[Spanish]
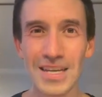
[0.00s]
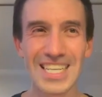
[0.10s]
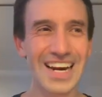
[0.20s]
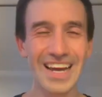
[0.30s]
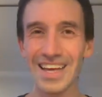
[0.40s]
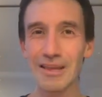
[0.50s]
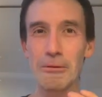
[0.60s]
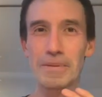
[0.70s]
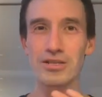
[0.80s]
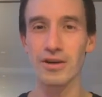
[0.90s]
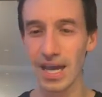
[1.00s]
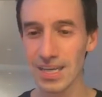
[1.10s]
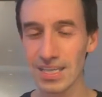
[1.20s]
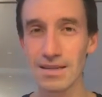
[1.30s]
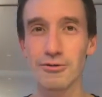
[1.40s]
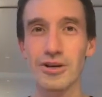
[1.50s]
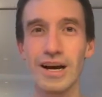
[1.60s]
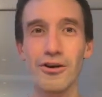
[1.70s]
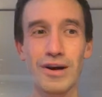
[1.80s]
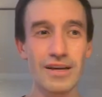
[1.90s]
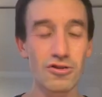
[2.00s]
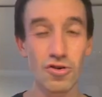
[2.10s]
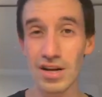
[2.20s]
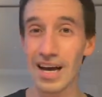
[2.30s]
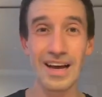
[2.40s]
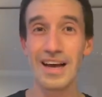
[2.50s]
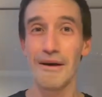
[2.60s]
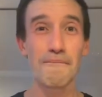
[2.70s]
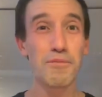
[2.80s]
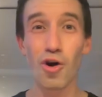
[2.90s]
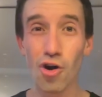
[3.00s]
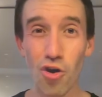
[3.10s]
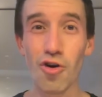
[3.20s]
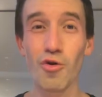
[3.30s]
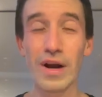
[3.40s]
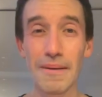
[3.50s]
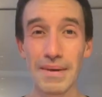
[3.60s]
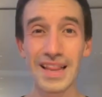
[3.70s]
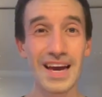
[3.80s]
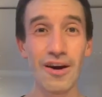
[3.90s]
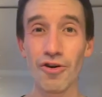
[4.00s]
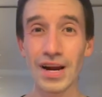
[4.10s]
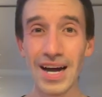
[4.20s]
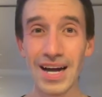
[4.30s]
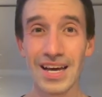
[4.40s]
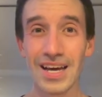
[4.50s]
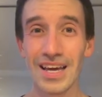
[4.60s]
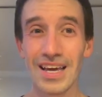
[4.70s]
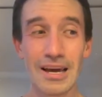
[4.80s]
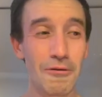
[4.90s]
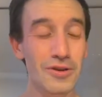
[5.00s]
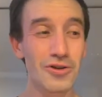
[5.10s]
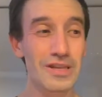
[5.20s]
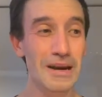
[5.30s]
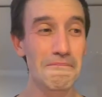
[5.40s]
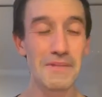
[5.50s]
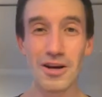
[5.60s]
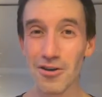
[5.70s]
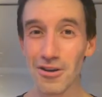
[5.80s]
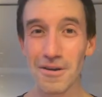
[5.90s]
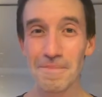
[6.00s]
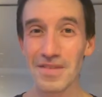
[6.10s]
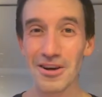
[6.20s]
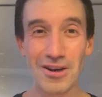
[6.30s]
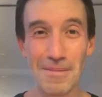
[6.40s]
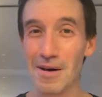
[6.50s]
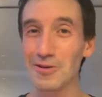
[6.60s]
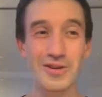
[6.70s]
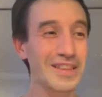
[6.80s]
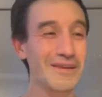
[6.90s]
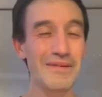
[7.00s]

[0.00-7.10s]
Se reían de los personajes, se emocionaban con la historia, voló una media hora y cuando terminó, con aplauso entre